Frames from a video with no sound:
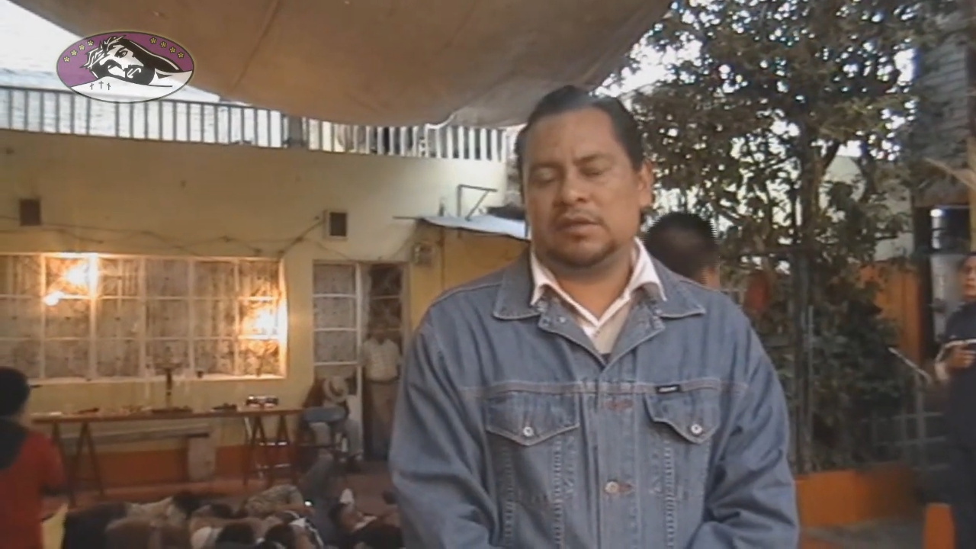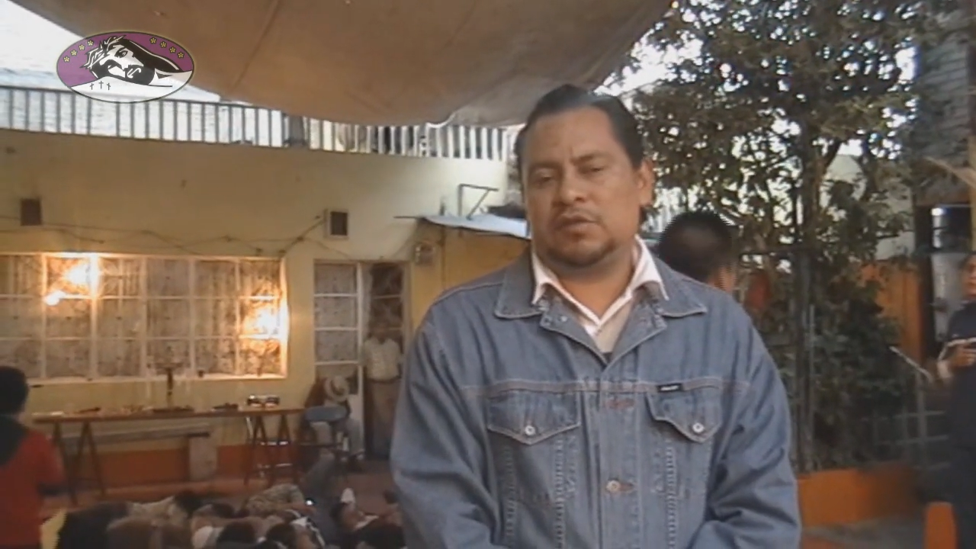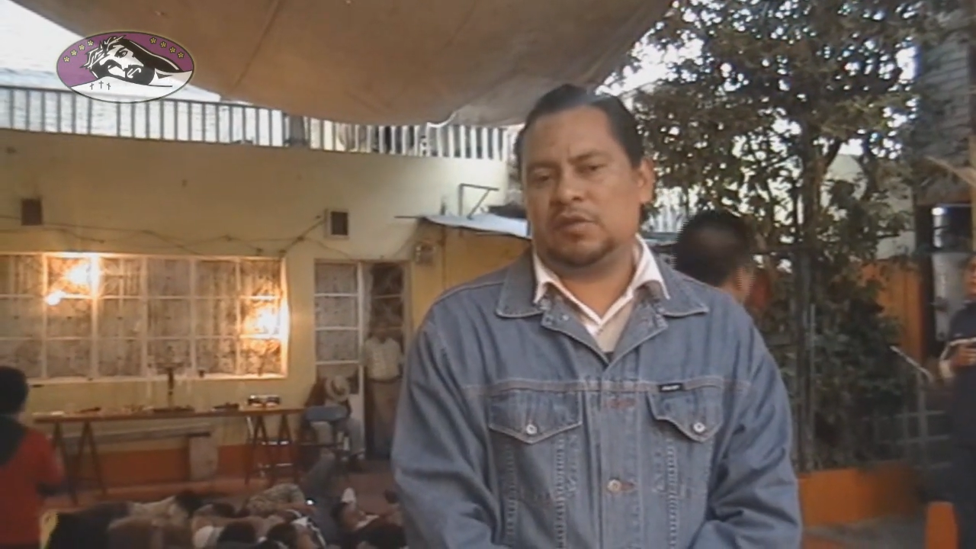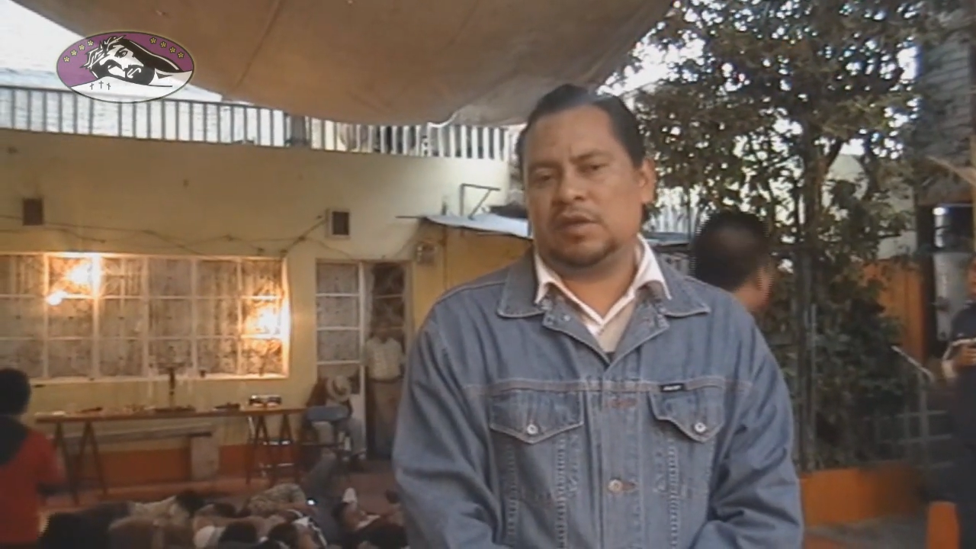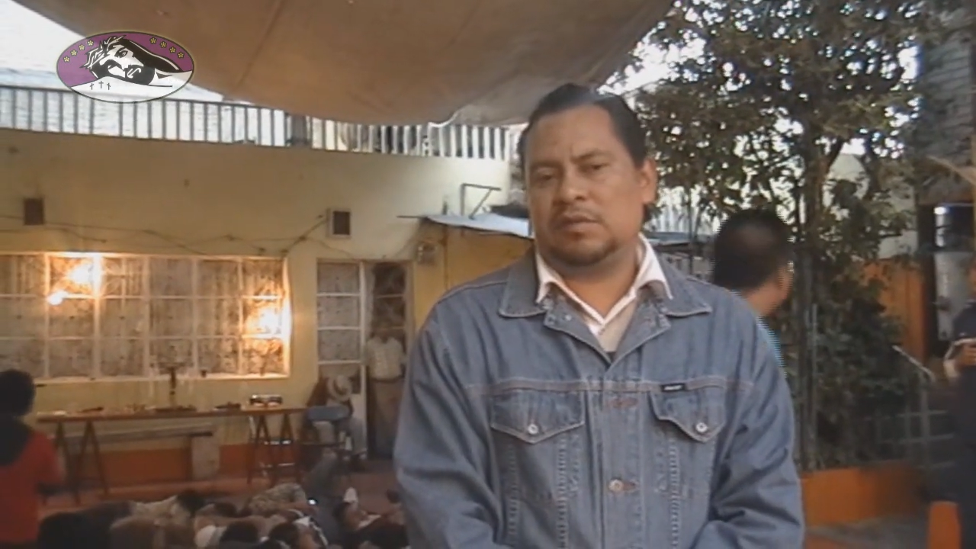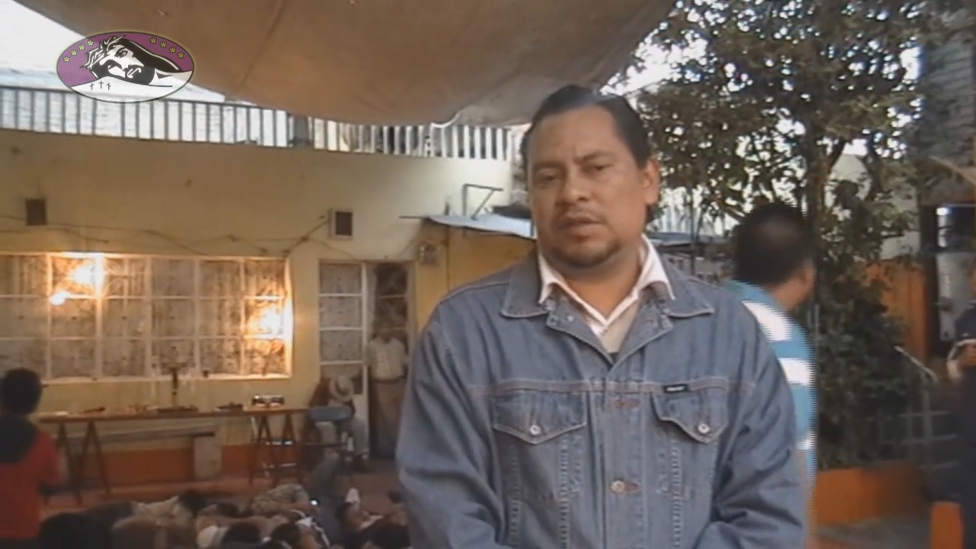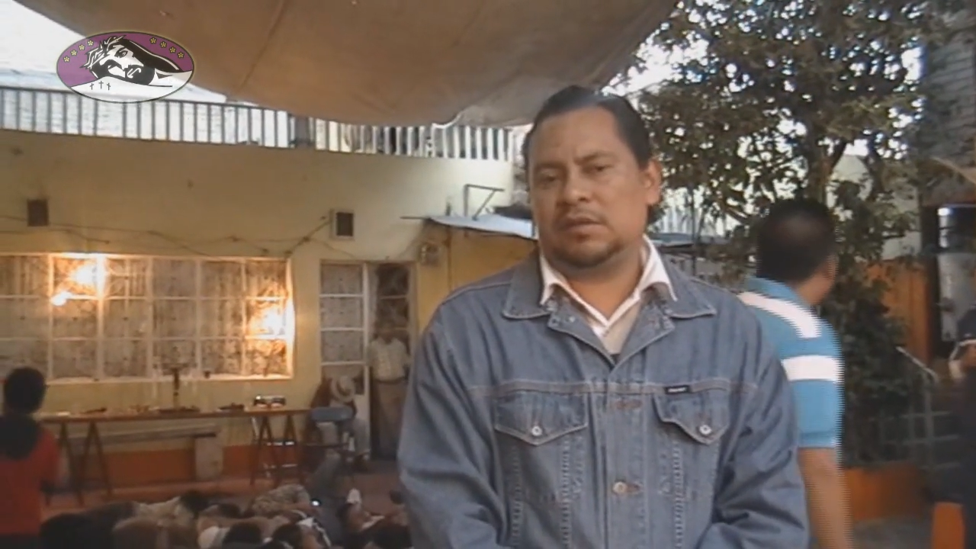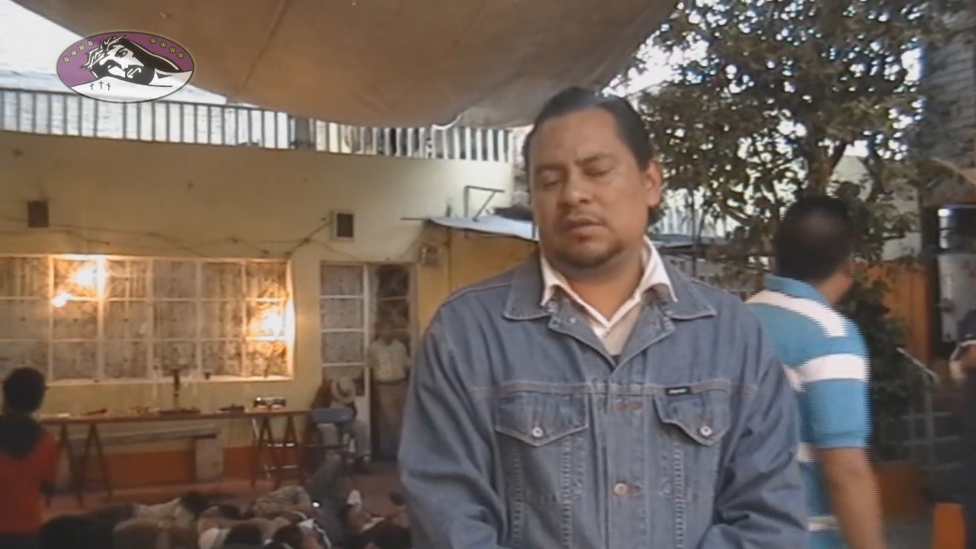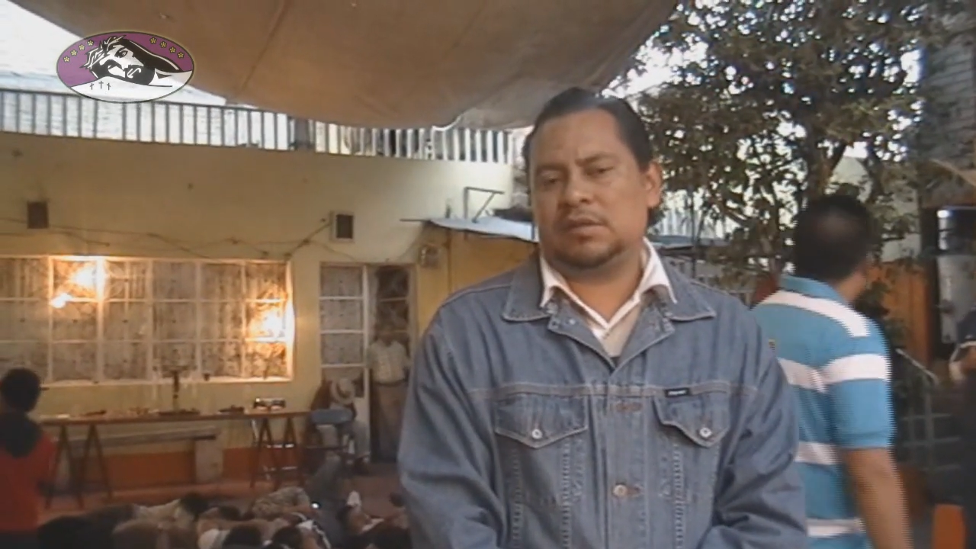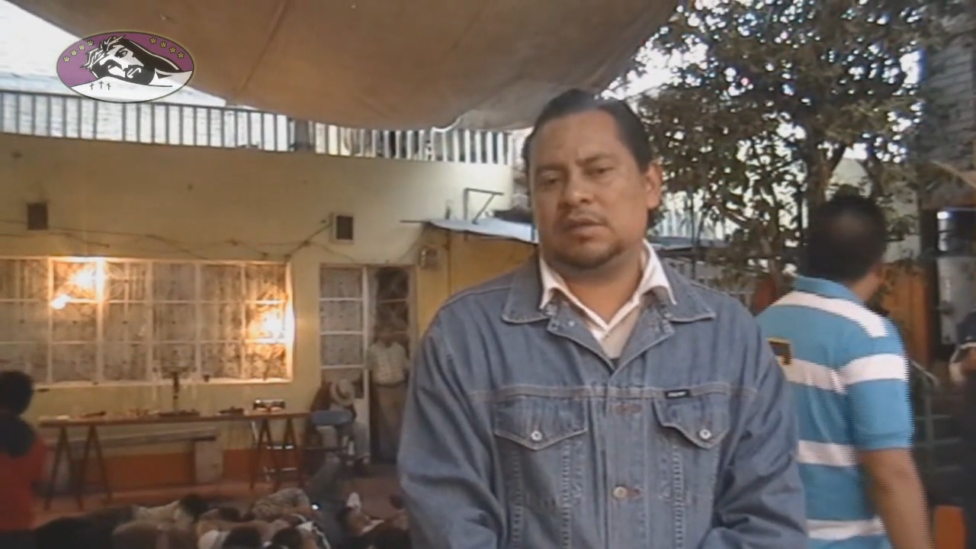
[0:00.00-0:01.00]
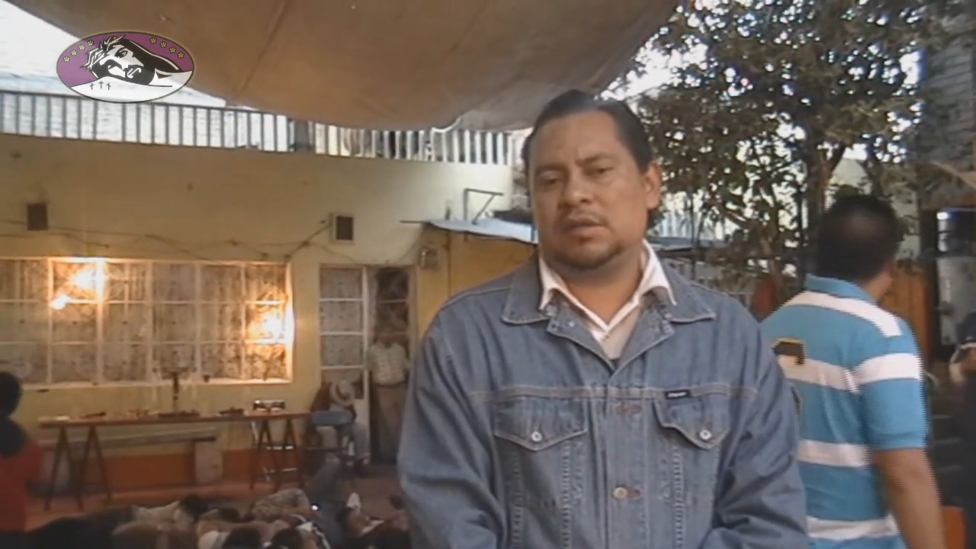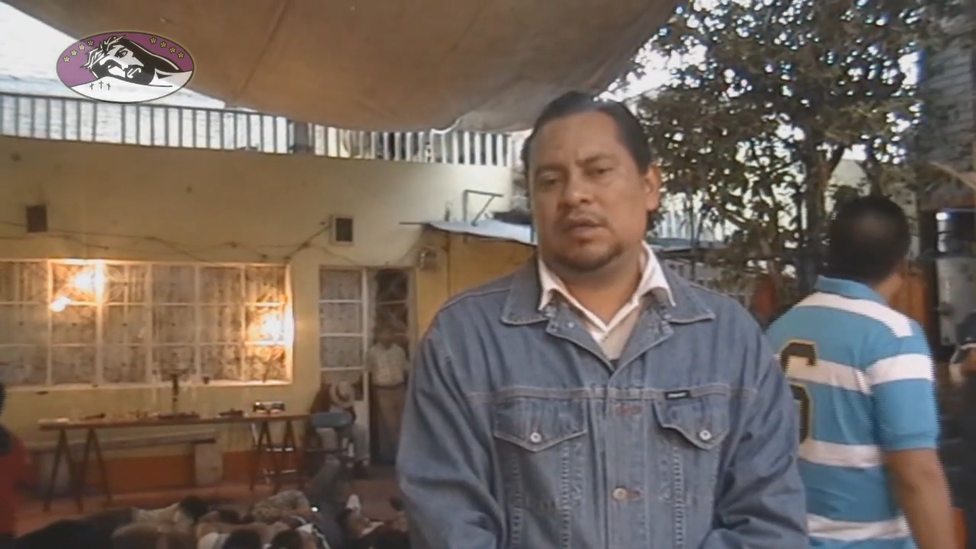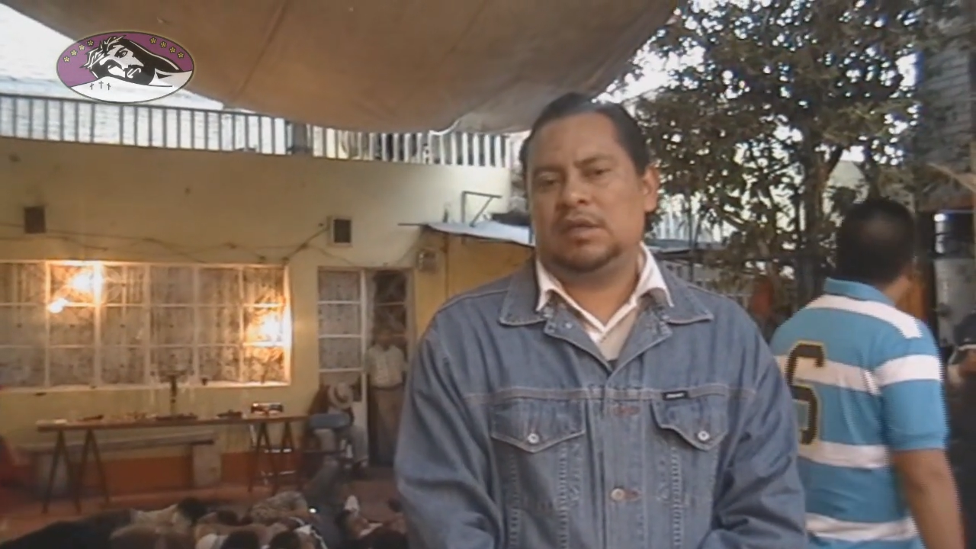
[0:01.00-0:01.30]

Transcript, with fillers: de 8 kilómetros.